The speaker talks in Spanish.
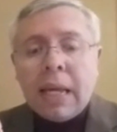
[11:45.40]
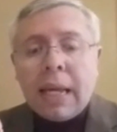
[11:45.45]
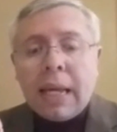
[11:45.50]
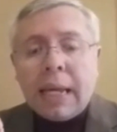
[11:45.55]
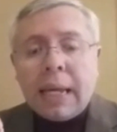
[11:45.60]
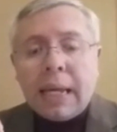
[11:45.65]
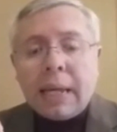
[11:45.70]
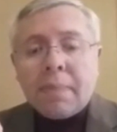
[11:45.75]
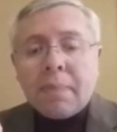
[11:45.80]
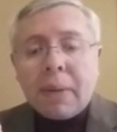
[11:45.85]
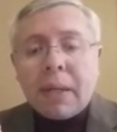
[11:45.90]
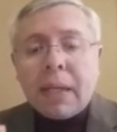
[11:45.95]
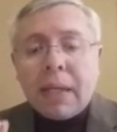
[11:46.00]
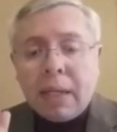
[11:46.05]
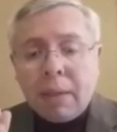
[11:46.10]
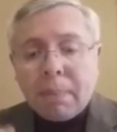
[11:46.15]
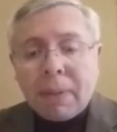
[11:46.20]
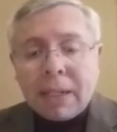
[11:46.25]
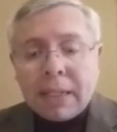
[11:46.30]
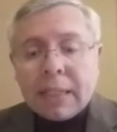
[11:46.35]
Eh,
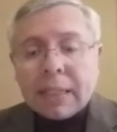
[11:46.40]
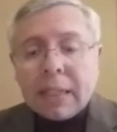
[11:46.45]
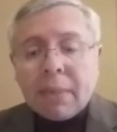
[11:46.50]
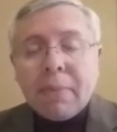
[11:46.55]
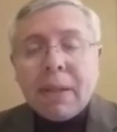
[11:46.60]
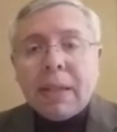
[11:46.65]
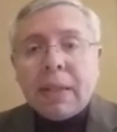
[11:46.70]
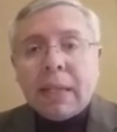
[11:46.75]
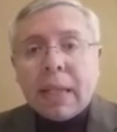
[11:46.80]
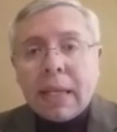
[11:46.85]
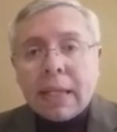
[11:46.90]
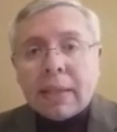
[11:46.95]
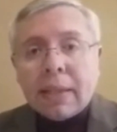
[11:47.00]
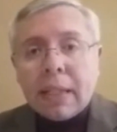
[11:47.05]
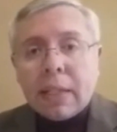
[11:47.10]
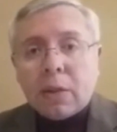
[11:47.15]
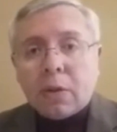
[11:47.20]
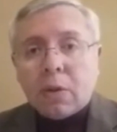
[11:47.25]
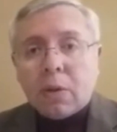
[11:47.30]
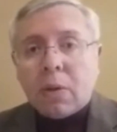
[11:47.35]
y precisamente es
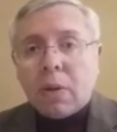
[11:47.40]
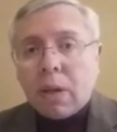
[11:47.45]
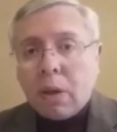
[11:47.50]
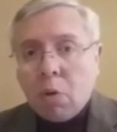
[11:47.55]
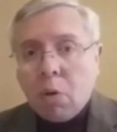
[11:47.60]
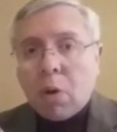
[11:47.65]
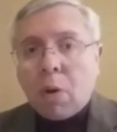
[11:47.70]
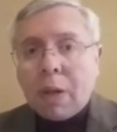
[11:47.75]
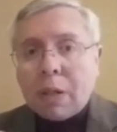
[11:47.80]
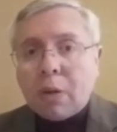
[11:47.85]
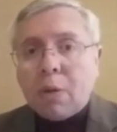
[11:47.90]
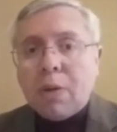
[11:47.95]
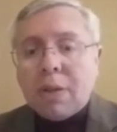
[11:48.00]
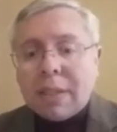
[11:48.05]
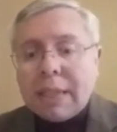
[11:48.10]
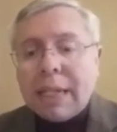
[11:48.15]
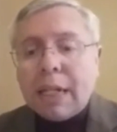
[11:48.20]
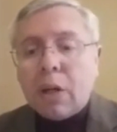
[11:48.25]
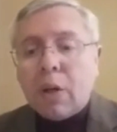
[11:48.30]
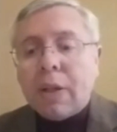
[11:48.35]
esto, uno es un
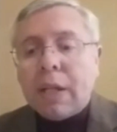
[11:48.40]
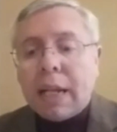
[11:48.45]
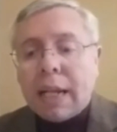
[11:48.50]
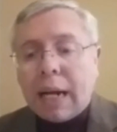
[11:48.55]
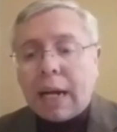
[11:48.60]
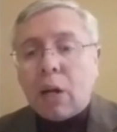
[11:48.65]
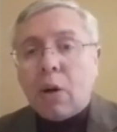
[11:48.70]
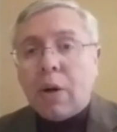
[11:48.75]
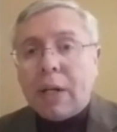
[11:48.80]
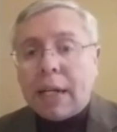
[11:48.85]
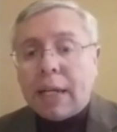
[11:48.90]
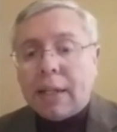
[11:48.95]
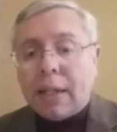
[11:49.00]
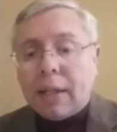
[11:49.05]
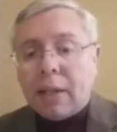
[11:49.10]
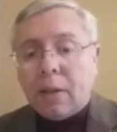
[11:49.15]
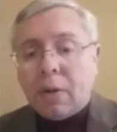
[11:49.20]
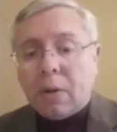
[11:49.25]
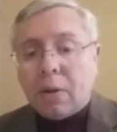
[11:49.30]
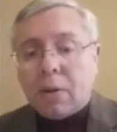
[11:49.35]
signo de la gloria
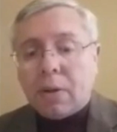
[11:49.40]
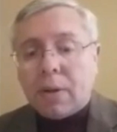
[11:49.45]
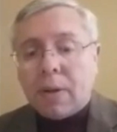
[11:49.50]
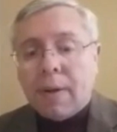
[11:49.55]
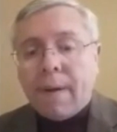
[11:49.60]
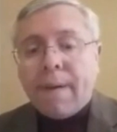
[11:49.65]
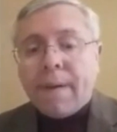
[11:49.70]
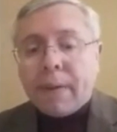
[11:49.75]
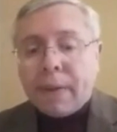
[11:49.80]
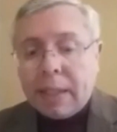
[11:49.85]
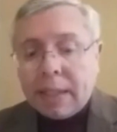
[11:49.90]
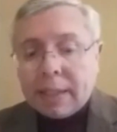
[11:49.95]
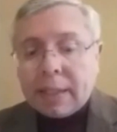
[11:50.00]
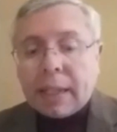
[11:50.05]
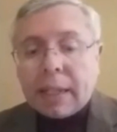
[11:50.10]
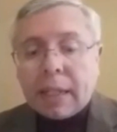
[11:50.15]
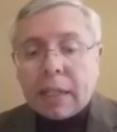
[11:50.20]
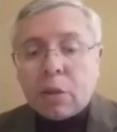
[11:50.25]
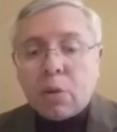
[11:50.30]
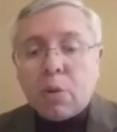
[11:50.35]
de Dios.
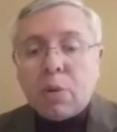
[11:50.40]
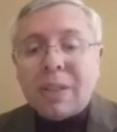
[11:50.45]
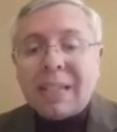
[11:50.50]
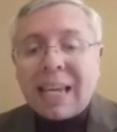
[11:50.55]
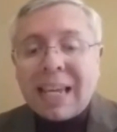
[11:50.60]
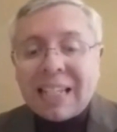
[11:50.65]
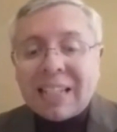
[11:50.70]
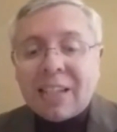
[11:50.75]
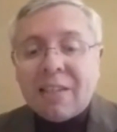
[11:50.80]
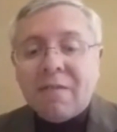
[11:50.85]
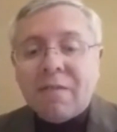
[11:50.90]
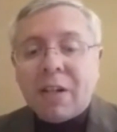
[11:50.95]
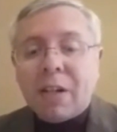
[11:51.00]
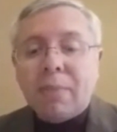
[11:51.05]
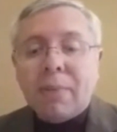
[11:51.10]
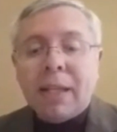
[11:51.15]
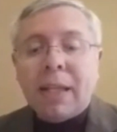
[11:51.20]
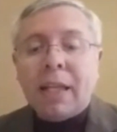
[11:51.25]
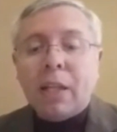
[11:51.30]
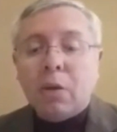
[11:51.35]
Dice Jesús, esta
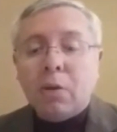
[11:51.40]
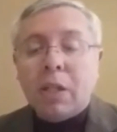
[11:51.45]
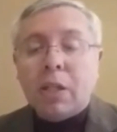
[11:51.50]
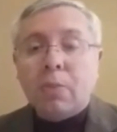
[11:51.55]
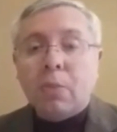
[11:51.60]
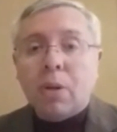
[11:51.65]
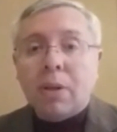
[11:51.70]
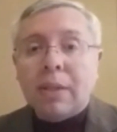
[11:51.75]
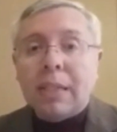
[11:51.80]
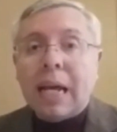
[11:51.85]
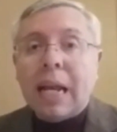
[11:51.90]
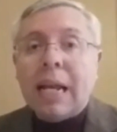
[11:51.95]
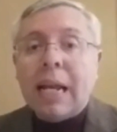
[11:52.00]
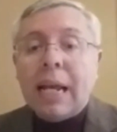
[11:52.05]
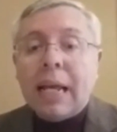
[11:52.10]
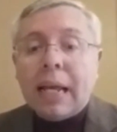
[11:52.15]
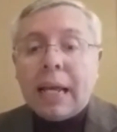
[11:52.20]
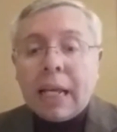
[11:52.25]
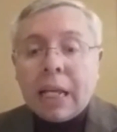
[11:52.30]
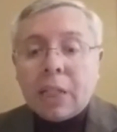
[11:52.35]
enfermedad no es mortal,
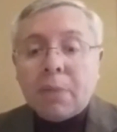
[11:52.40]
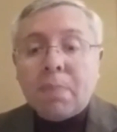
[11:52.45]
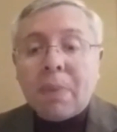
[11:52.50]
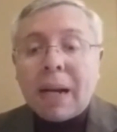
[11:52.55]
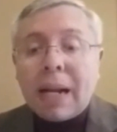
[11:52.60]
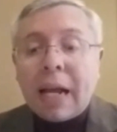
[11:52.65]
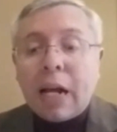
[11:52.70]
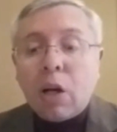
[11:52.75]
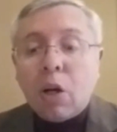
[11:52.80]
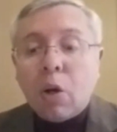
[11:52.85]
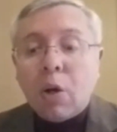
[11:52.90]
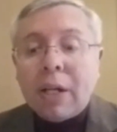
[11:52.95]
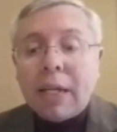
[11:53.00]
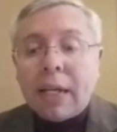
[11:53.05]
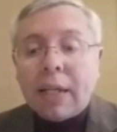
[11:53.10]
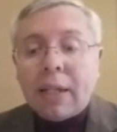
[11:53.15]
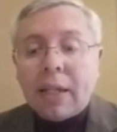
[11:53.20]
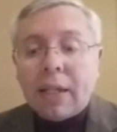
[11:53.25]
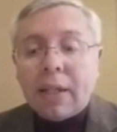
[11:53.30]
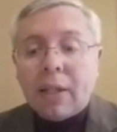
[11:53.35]
es para
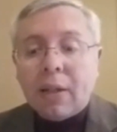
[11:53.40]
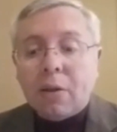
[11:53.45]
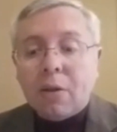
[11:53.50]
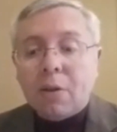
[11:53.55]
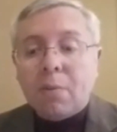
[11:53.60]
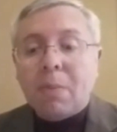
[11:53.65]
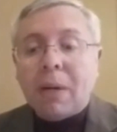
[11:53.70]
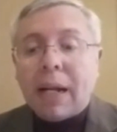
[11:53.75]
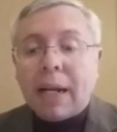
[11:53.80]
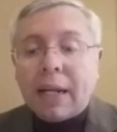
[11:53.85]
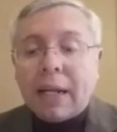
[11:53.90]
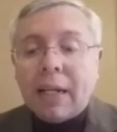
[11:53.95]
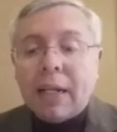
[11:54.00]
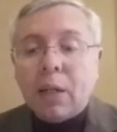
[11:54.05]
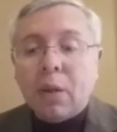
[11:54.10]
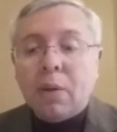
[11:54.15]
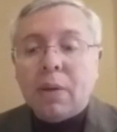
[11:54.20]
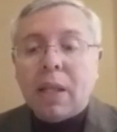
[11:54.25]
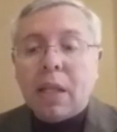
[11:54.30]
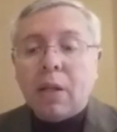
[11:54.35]
gloria de Dios, para que el
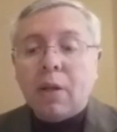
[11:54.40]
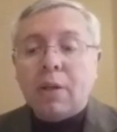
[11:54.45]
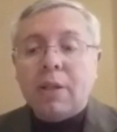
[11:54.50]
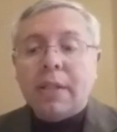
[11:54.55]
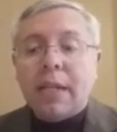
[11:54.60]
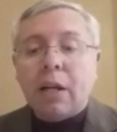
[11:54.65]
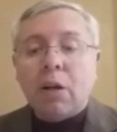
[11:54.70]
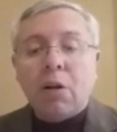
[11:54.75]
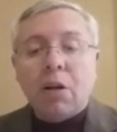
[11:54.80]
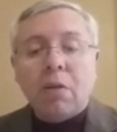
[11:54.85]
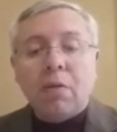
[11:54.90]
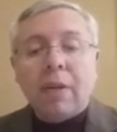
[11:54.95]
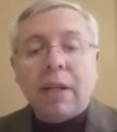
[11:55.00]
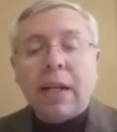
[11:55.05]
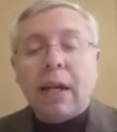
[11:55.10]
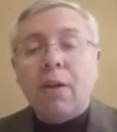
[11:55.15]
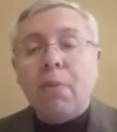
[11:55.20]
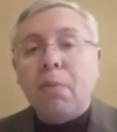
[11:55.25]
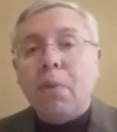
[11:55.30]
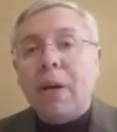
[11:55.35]
Hijo de Dios sea
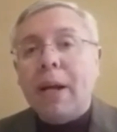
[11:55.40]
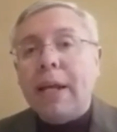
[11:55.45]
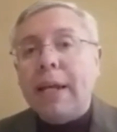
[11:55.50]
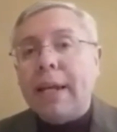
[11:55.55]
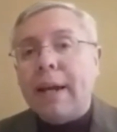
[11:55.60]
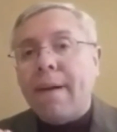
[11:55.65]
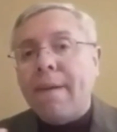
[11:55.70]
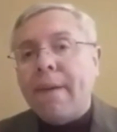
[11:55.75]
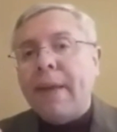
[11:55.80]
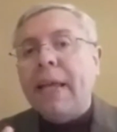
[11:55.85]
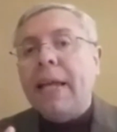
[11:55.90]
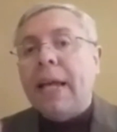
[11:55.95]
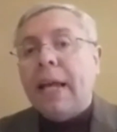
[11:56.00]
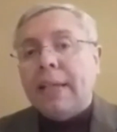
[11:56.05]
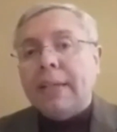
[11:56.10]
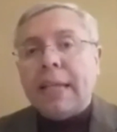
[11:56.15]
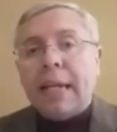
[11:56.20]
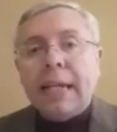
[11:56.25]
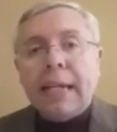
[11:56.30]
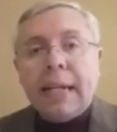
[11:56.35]
glorificado por ella.
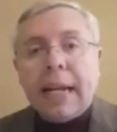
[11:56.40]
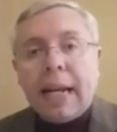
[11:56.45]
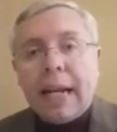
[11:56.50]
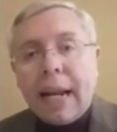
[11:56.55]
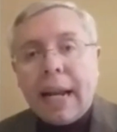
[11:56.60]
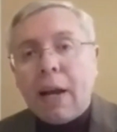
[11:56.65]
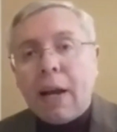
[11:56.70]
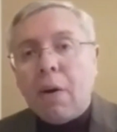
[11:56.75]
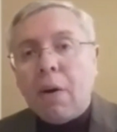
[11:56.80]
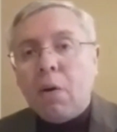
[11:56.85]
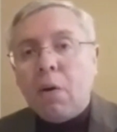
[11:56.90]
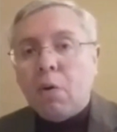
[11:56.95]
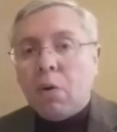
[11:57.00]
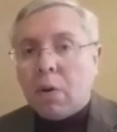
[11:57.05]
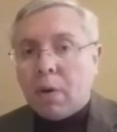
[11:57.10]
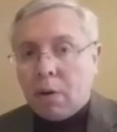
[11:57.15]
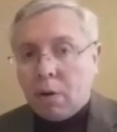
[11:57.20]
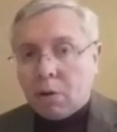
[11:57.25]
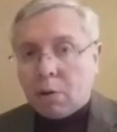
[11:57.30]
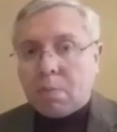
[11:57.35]
San Ireneo,
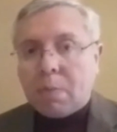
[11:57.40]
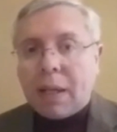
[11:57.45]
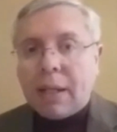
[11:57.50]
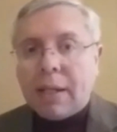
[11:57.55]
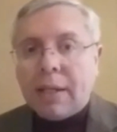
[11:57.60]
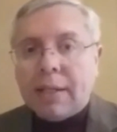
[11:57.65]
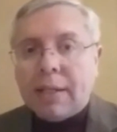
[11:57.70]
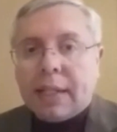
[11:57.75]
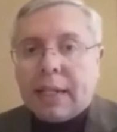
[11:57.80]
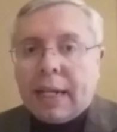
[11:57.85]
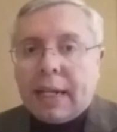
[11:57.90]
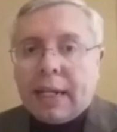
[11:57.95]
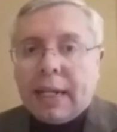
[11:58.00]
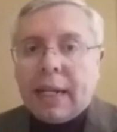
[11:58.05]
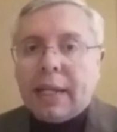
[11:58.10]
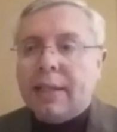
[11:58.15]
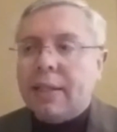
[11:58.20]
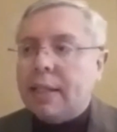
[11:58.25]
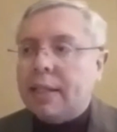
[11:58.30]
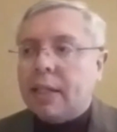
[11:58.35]
uno de los padres de la
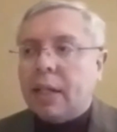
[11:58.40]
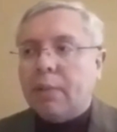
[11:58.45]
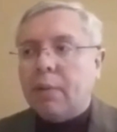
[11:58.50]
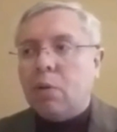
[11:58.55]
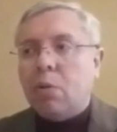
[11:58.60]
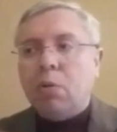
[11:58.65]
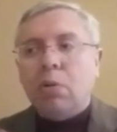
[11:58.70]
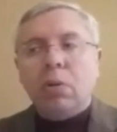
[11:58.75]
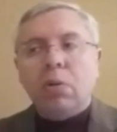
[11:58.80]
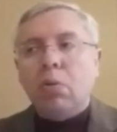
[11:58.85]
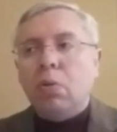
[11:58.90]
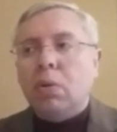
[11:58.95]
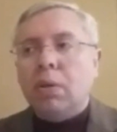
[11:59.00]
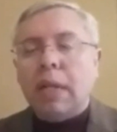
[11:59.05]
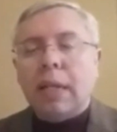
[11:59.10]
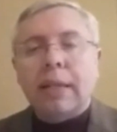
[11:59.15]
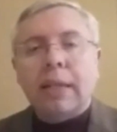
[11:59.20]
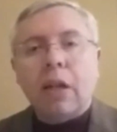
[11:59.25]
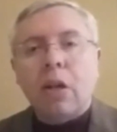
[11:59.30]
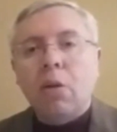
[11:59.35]
iglesia, escribió un,
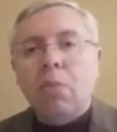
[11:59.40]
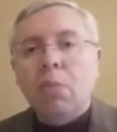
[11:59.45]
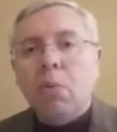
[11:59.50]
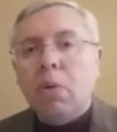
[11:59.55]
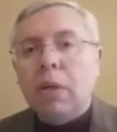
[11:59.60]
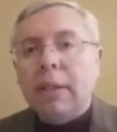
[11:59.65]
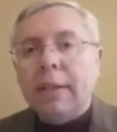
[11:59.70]
tratado muy